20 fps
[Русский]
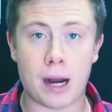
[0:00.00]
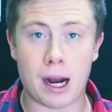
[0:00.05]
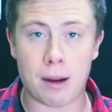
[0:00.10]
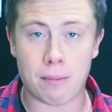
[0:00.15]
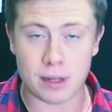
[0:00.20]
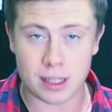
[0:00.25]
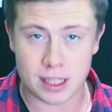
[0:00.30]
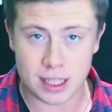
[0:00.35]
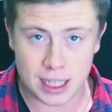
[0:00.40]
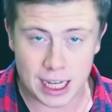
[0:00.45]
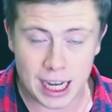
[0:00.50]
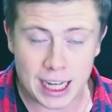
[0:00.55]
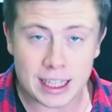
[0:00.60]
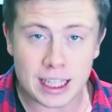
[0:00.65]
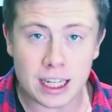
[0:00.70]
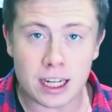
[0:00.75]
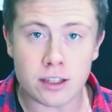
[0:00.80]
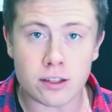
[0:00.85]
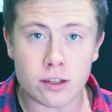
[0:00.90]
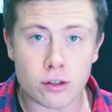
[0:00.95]
прямо с
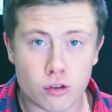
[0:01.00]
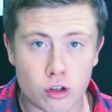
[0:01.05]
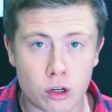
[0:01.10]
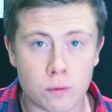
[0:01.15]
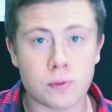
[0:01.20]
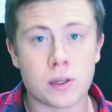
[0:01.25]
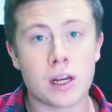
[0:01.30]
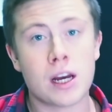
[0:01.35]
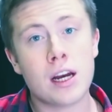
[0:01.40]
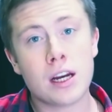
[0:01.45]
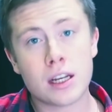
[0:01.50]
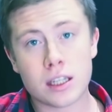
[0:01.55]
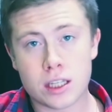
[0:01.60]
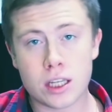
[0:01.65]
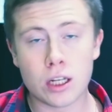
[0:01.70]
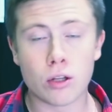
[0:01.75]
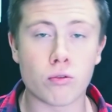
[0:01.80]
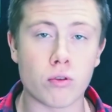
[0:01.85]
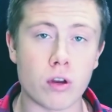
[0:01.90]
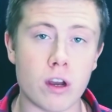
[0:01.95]
сайта Letyshops,
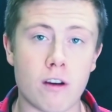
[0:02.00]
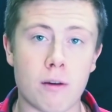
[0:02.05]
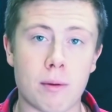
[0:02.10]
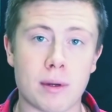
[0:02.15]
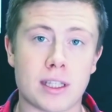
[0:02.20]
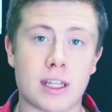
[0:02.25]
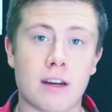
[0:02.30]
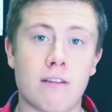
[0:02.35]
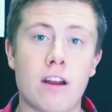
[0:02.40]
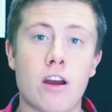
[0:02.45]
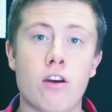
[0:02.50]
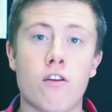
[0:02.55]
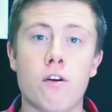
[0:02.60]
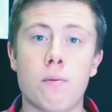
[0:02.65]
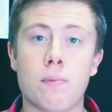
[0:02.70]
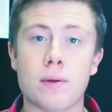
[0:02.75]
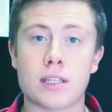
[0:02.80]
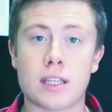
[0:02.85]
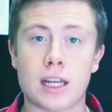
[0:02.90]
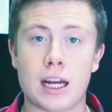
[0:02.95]
ссылку я вам оставляю в
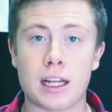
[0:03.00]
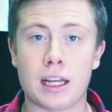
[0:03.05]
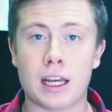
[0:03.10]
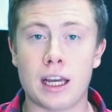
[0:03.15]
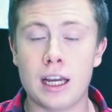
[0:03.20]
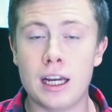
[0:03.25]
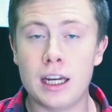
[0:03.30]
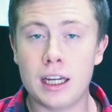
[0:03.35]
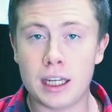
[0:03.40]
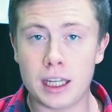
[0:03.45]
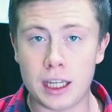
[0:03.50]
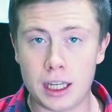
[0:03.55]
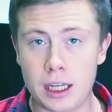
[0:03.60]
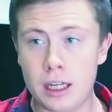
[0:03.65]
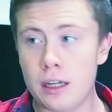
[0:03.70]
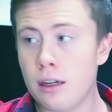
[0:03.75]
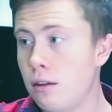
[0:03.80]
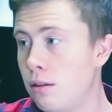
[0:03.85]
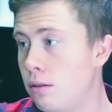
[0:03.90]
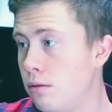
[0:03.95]
описании,
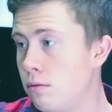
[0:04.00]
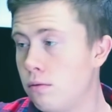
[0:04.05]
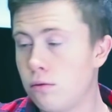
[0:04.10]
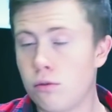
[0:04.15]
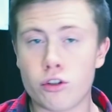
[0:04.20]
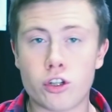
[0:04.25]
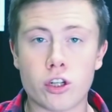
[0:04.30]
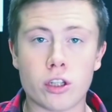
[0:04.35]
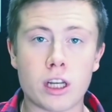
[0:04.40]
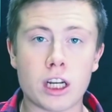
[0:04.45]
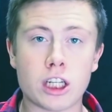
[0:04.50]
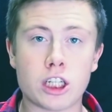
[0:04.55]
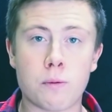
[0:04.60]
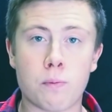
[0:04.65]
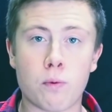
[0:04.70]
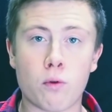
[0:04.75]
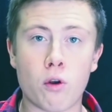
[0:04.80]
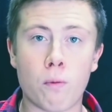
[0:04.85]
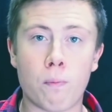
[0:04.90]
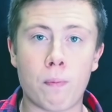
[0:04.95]
и точно так же
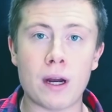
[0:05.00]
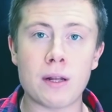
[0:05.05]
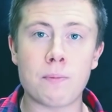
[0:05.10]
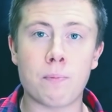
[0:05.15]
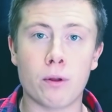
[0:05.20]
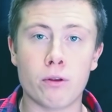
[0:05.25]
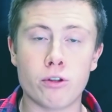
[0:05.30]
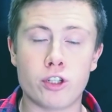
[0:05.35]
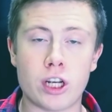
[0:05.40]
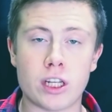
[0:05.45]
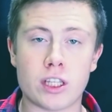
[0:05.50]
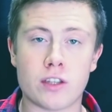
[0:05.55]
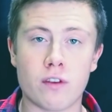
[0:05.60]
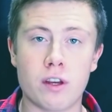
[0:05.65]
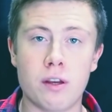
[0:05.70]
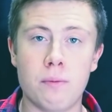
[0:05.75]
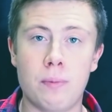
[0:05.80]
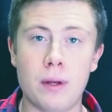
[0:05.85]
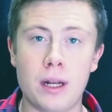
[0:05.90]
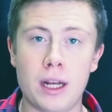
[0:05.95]
покупать, получать
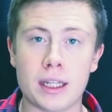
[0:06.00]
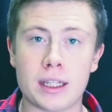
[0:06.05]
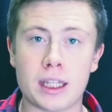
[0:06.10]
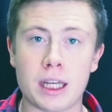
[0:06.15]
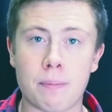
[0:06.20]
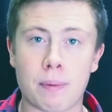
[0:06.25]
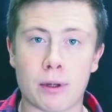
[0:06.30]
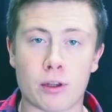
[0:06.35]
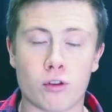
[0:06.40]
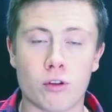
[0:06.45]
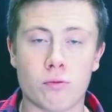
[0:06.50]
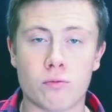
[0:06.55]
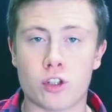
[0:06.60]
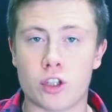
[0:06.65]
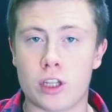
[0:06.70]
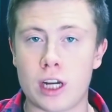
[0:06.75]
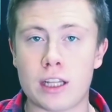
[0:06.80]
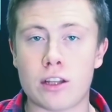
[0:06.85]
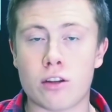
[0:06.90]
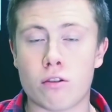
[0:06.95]
свои билеты и потом
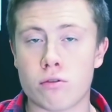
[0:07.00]
ждать